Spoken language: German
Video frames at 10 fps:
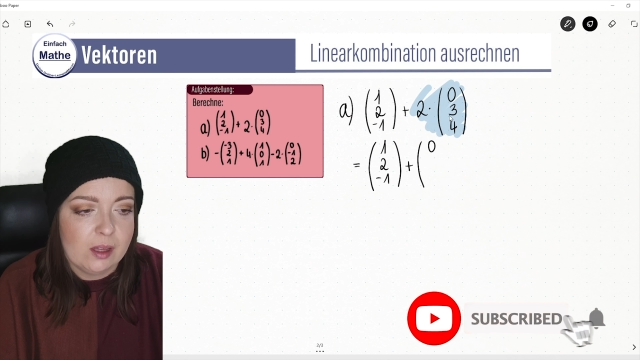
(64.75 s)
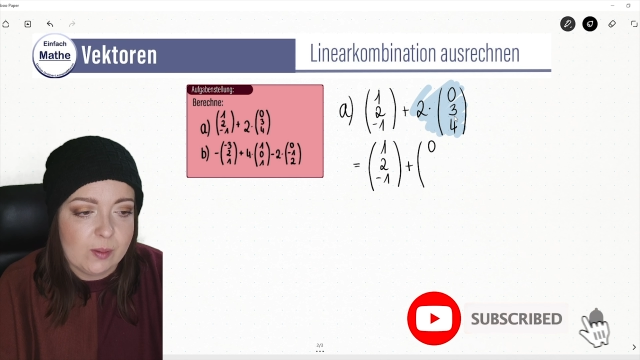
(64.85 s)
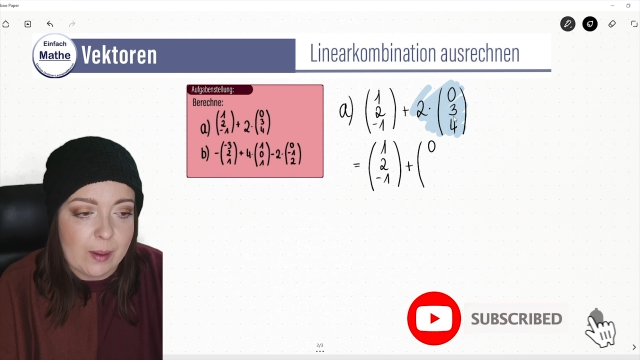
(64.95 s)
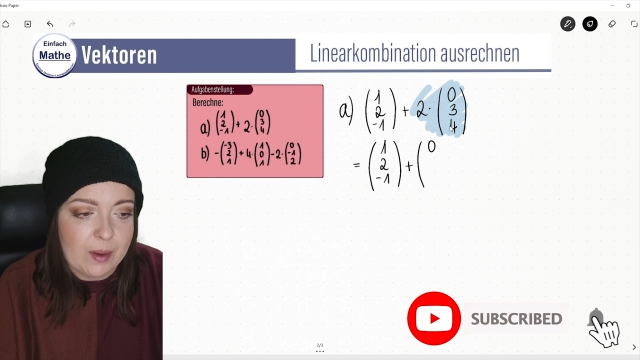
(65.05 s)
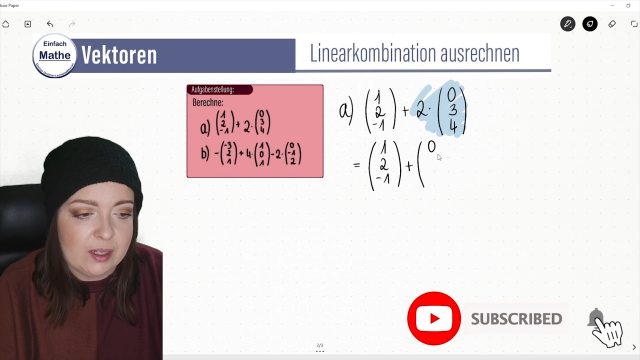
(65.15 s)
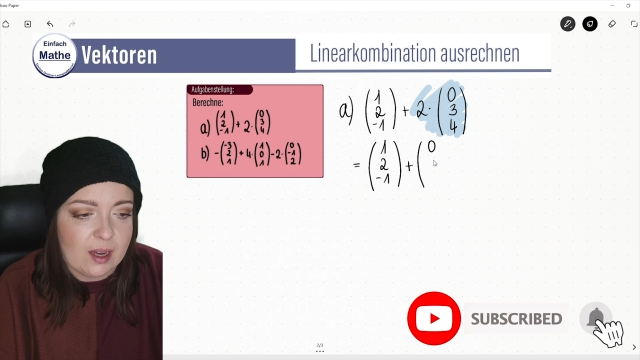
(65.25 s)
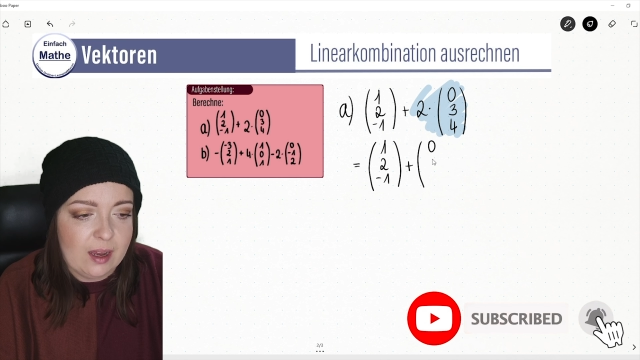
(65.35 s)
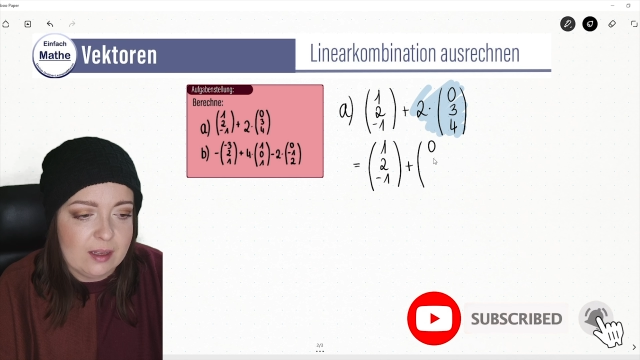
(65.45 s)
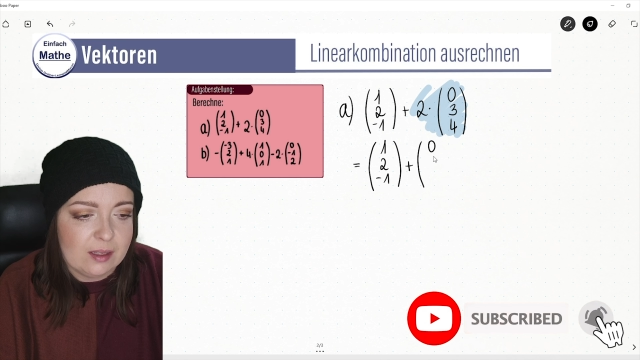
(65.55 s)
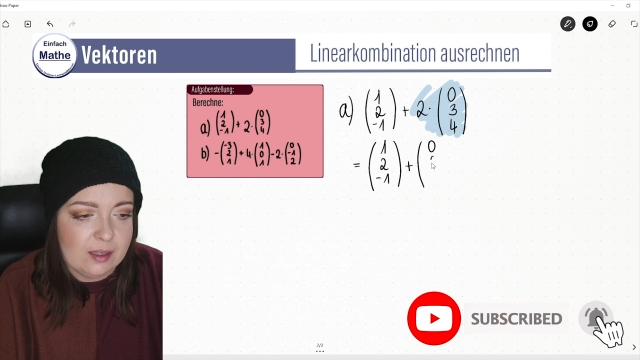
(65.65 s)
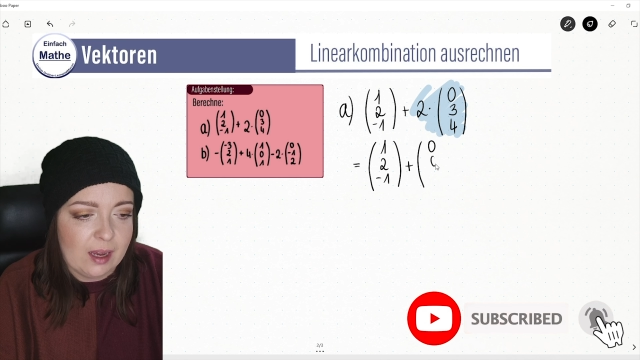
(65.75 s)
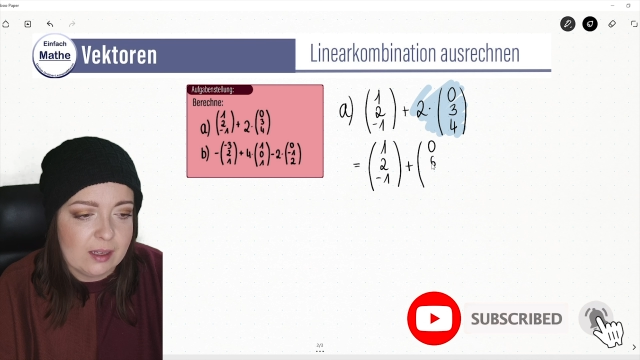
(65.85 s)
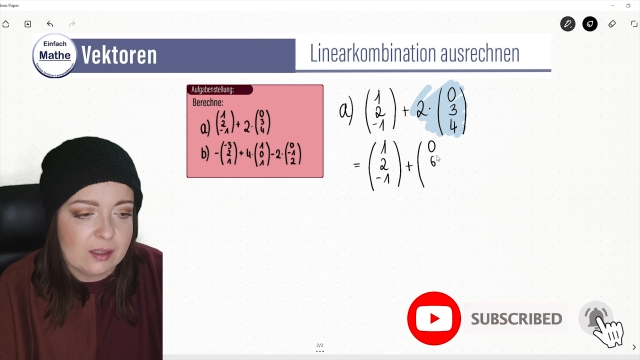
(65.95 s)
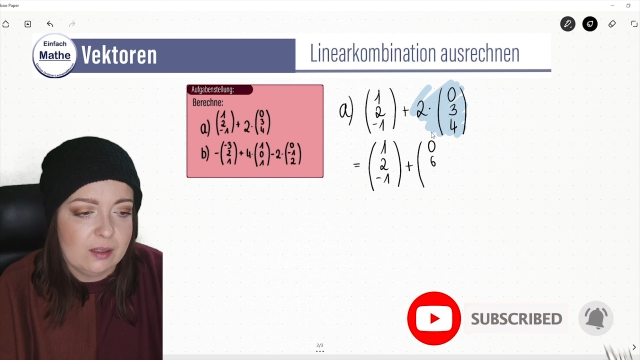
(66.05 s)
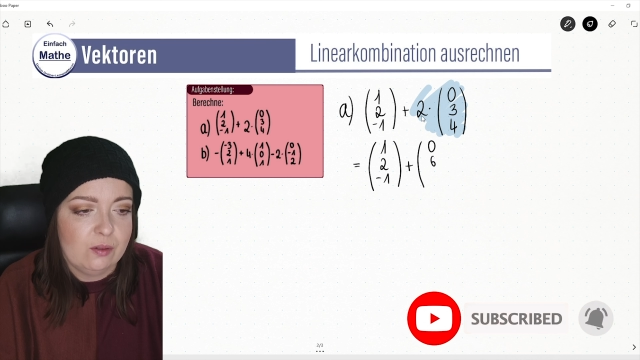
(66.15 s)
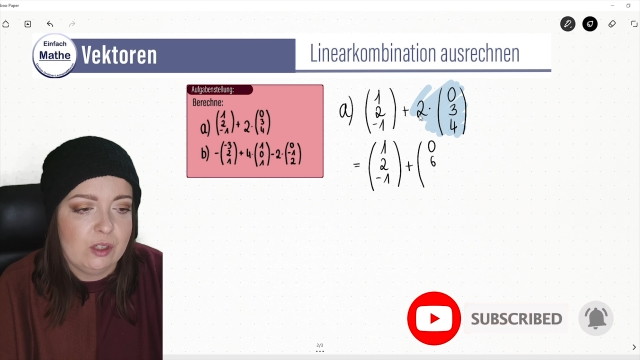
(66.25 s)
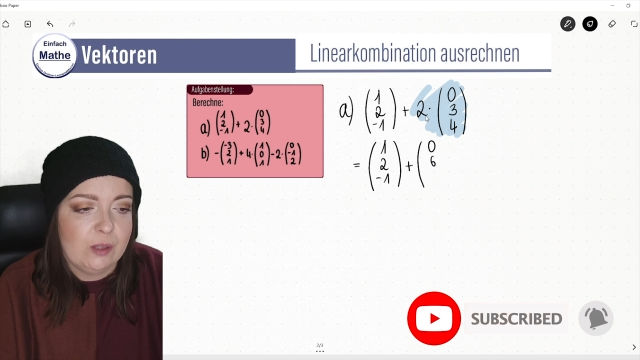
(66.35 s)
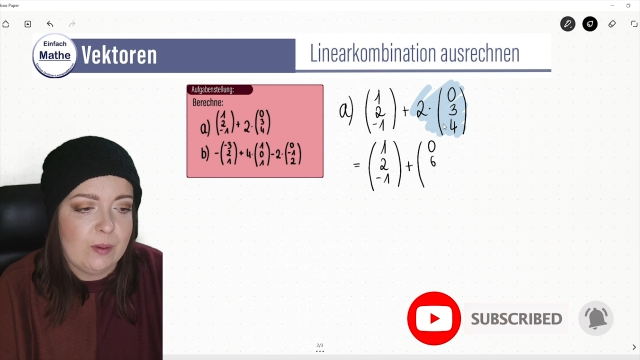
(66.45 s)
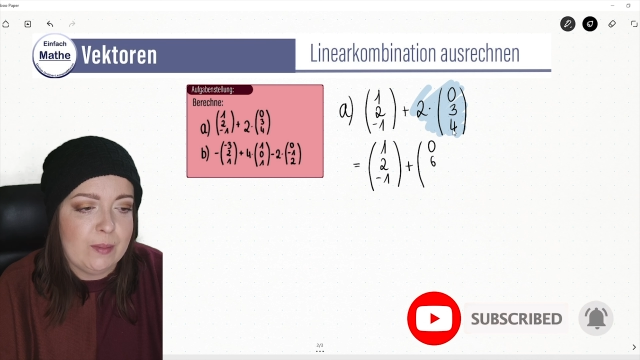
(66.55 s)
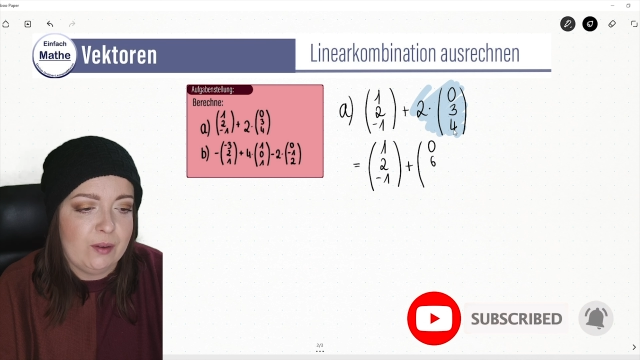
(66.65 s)
2 mal 3 ist 6 und
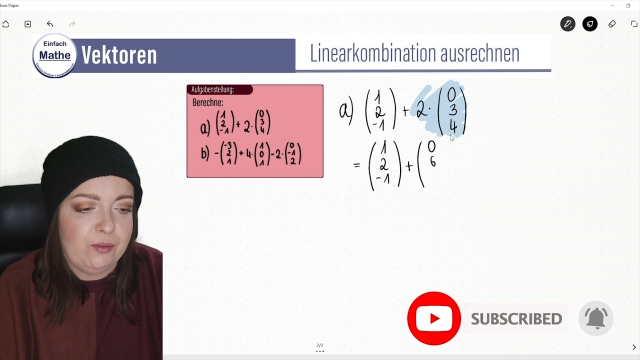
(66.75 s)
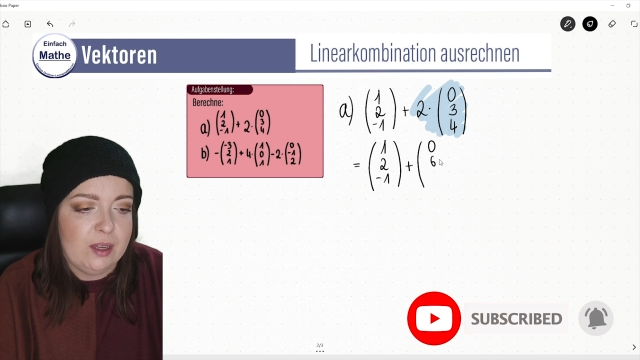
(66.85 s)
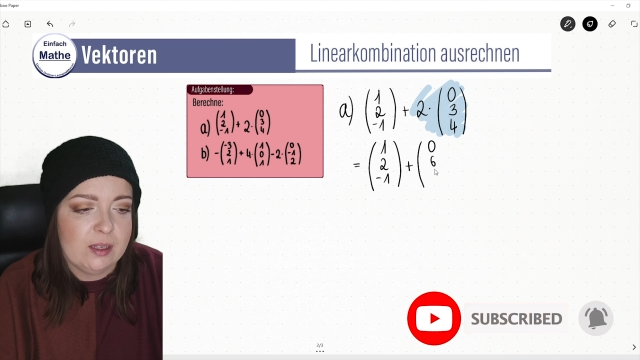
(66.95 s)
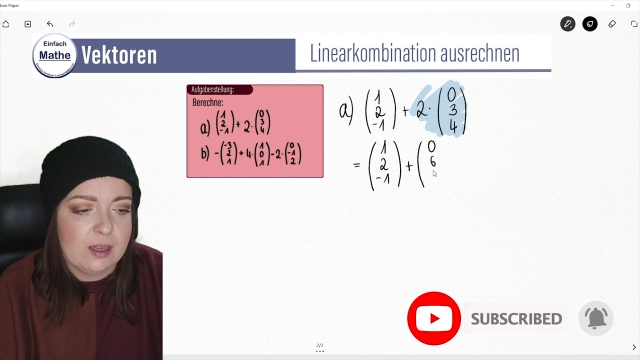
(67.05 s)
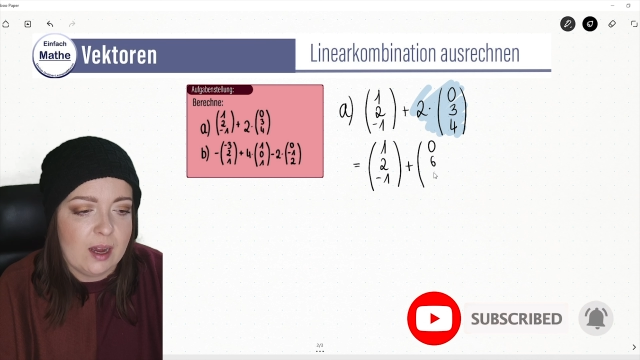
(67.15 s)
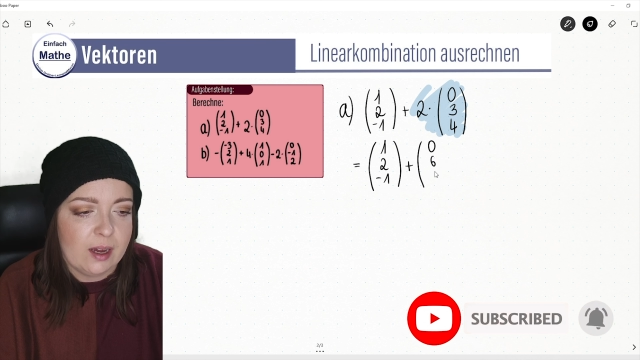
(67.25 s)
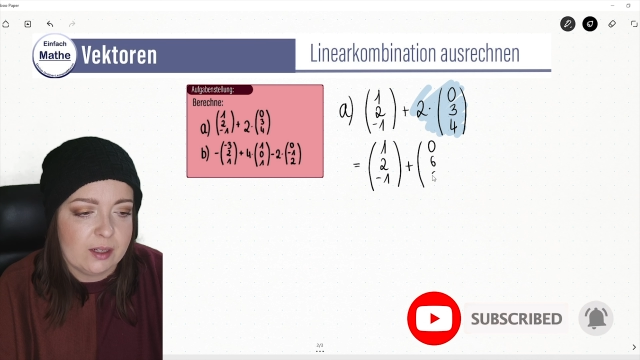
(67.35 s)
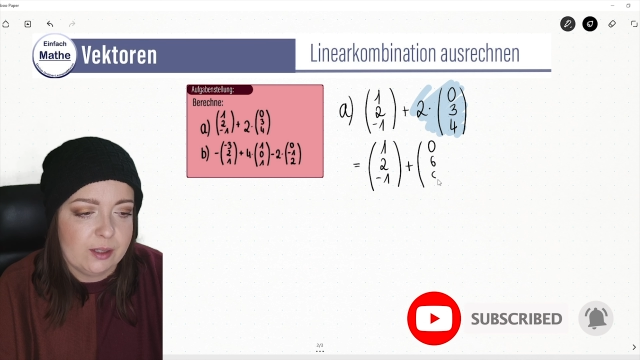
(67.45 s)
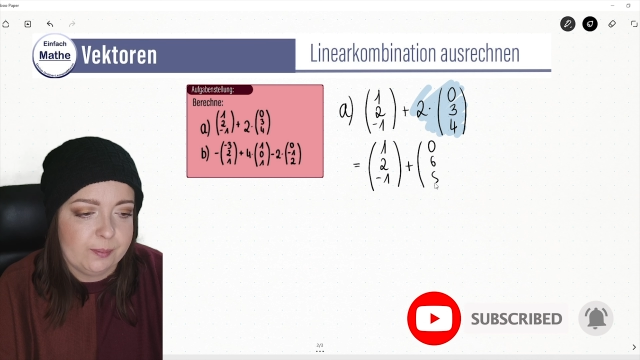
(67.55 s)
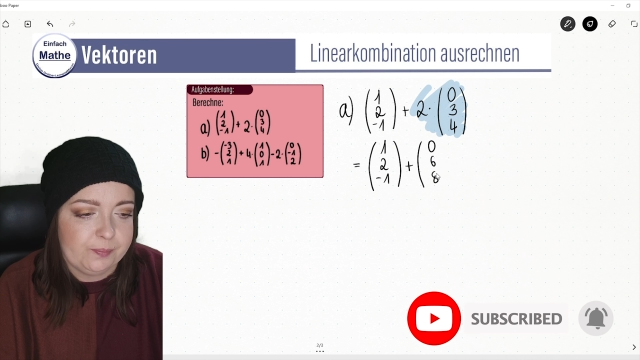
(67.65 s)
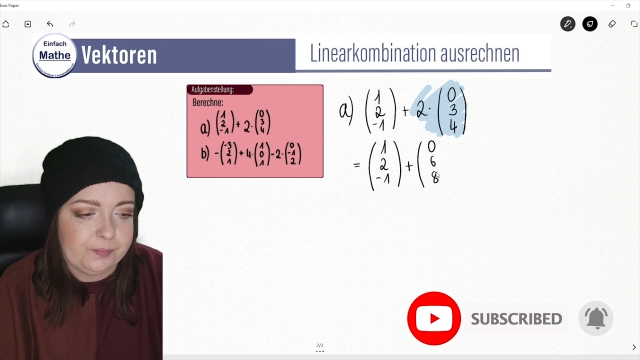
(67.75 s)
2 mal 4 ist 8.